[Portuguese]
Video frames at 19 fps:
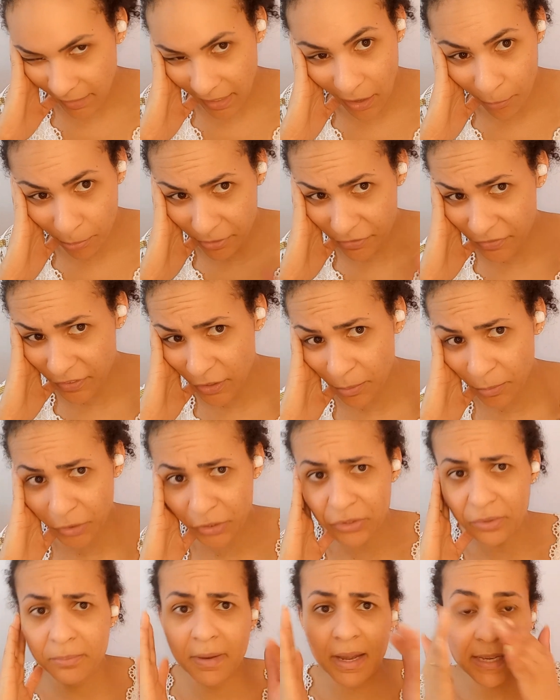eu prefiro
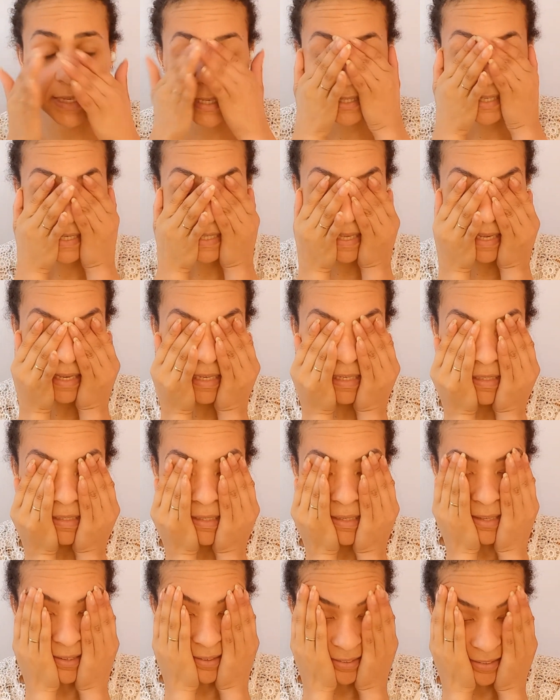muito mais atender
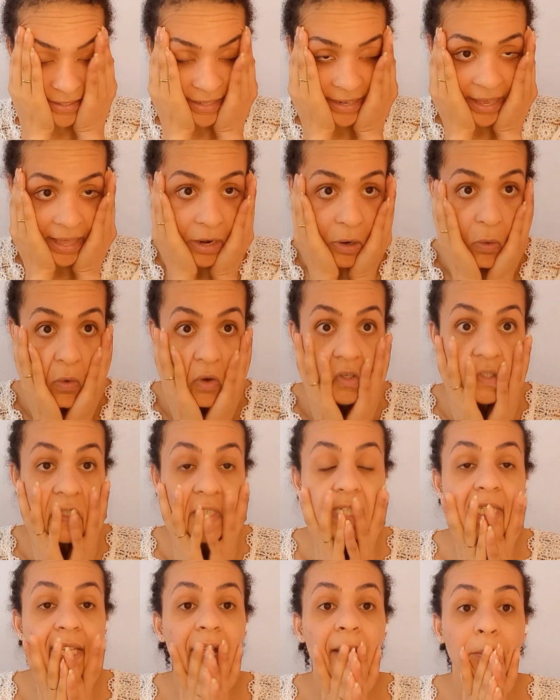na
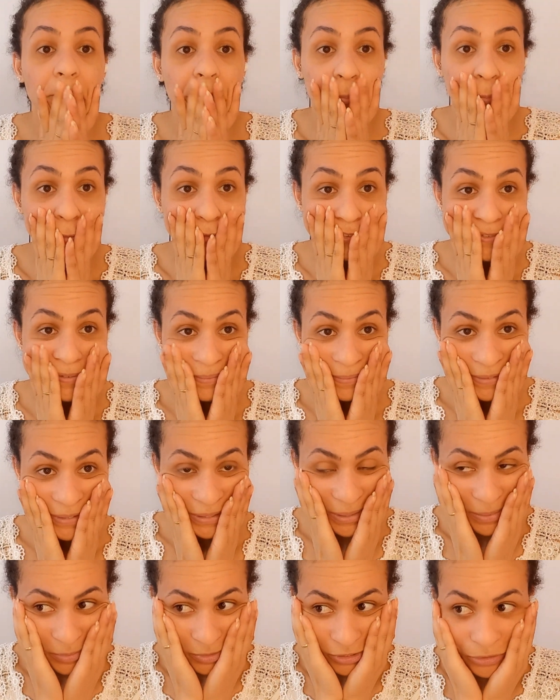loja, sabe? Muito,
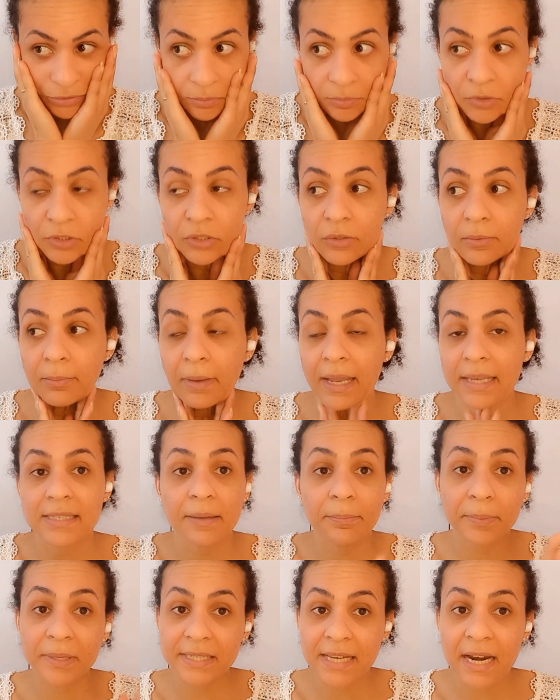muito, muito, muito mais.
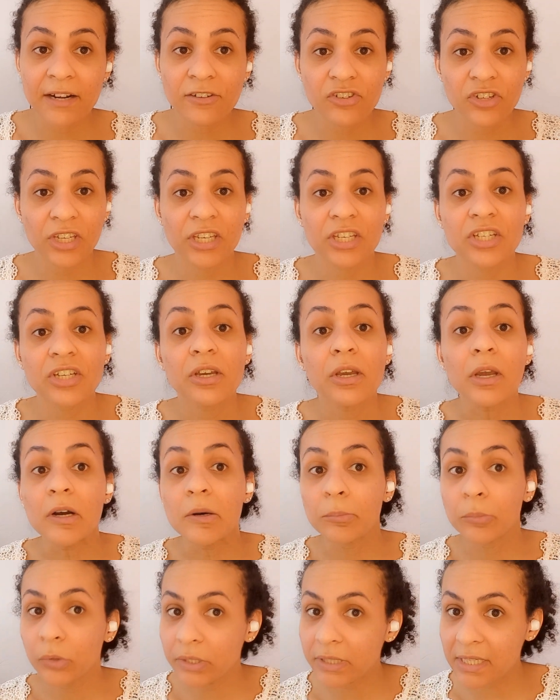Apesar de que
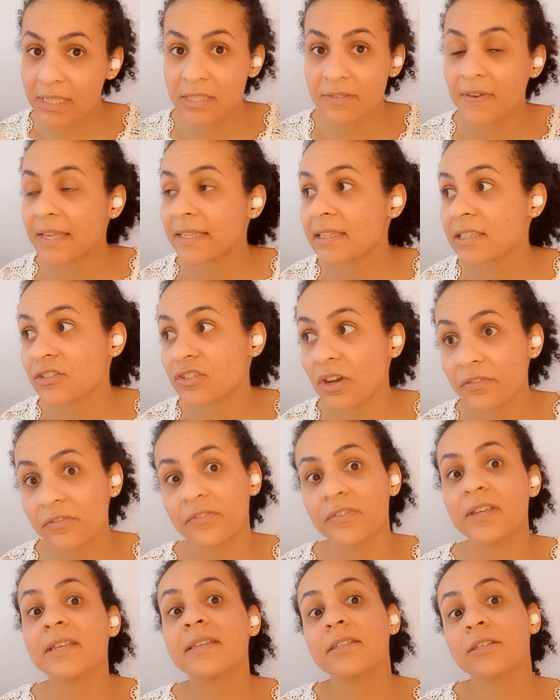muitas vendas já
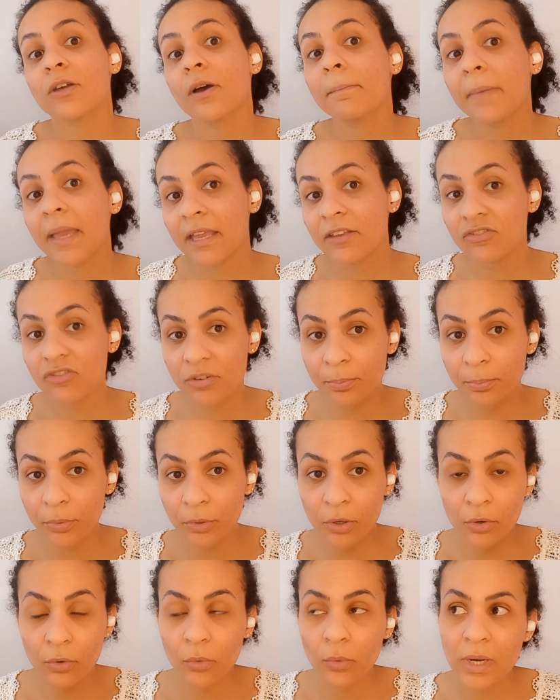fiz somente
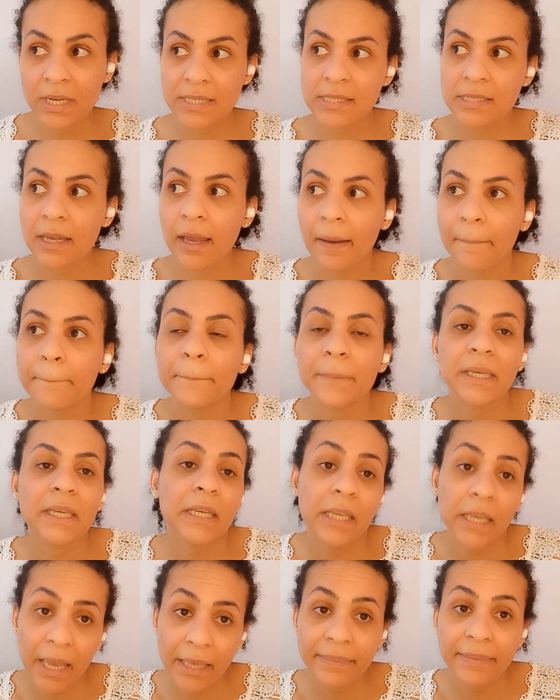por WhatsApp
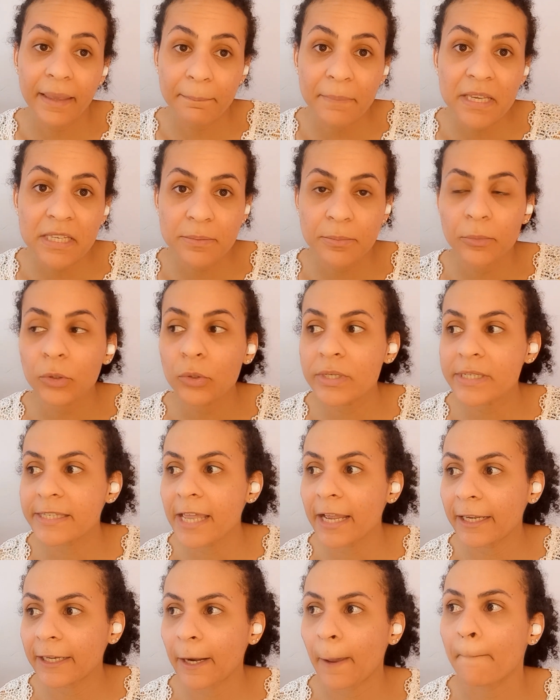e até mesmo no
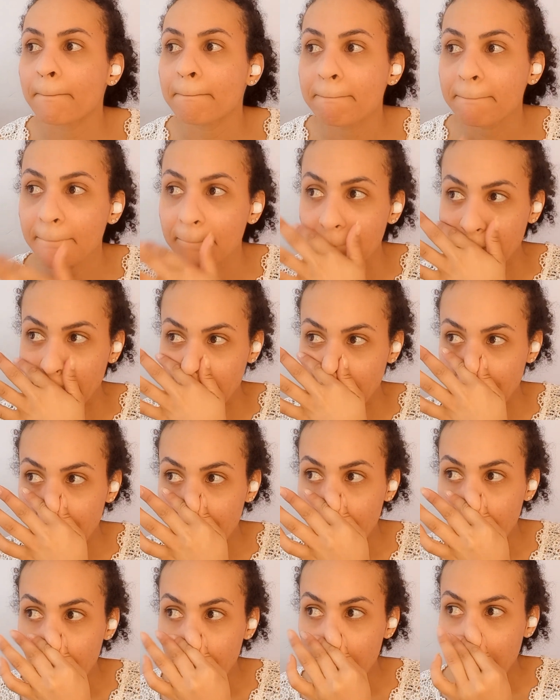Instagram.
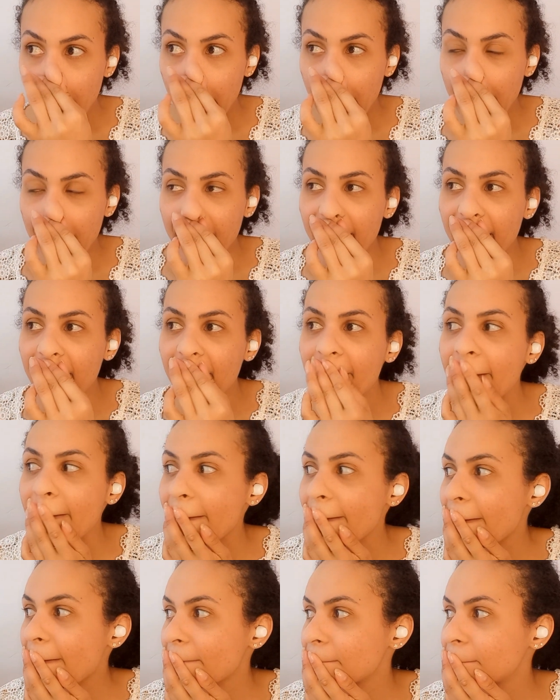
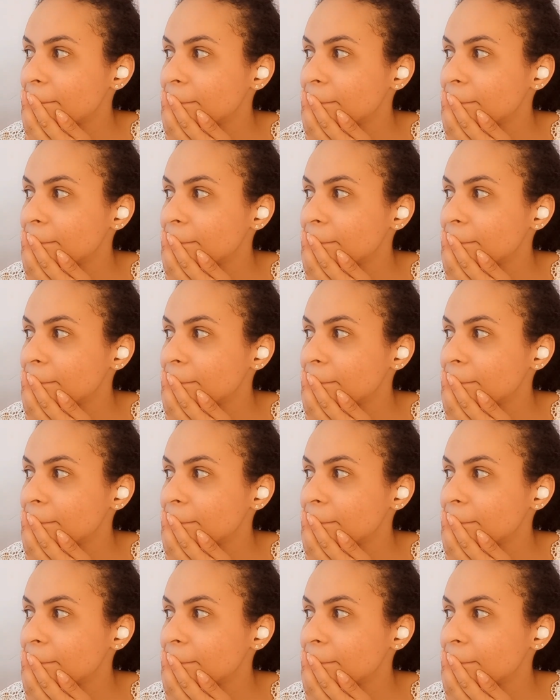É